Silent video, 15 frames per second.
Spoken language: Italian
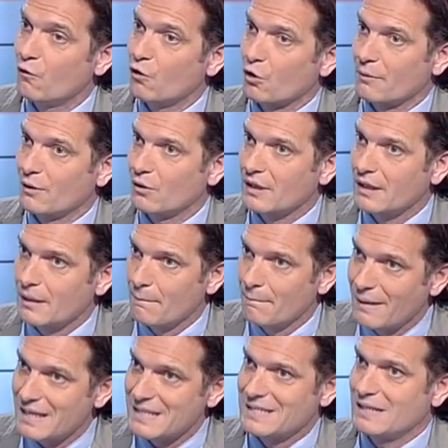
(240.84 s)
informano che
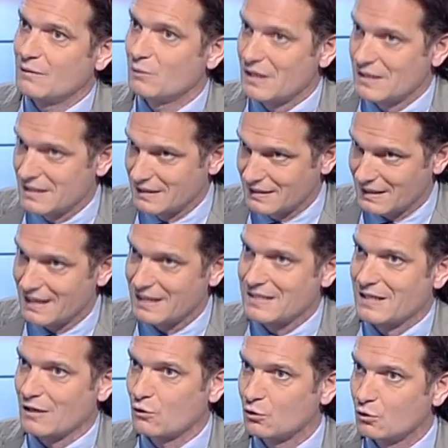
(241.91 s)
basta una
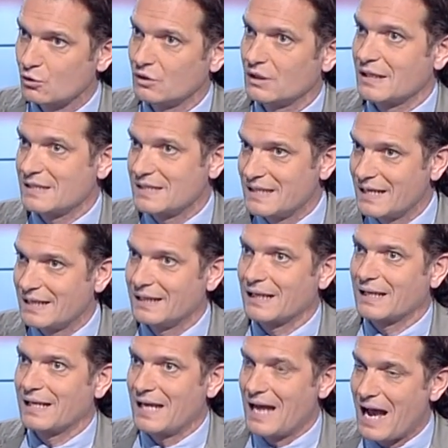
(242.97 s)
sentenza contro le
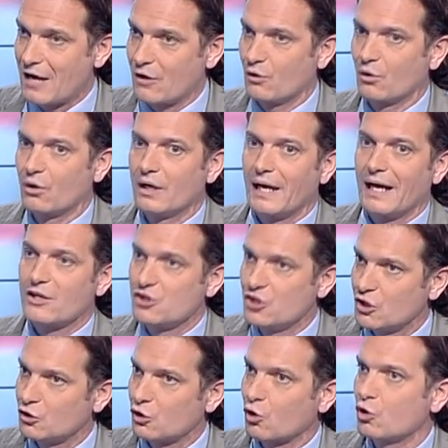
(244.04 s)
aziende che hanno
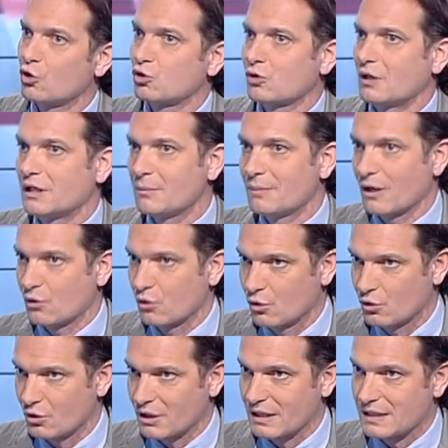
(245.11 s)
agito contro la libera
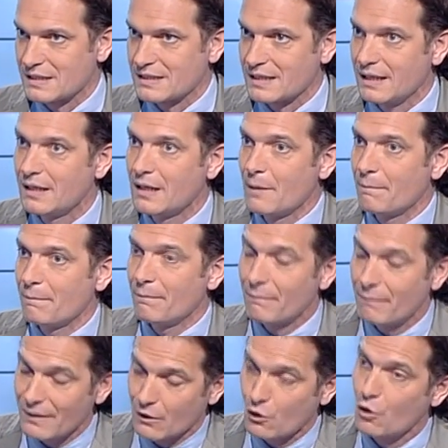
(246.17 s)
concorrenza
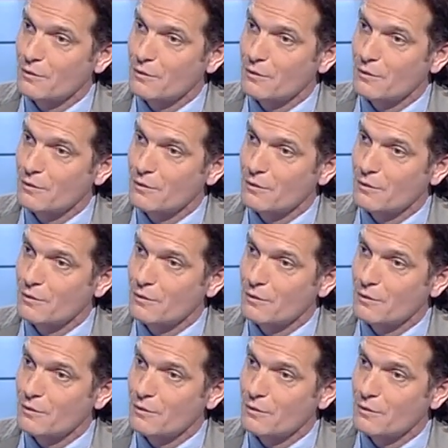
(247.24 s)
per,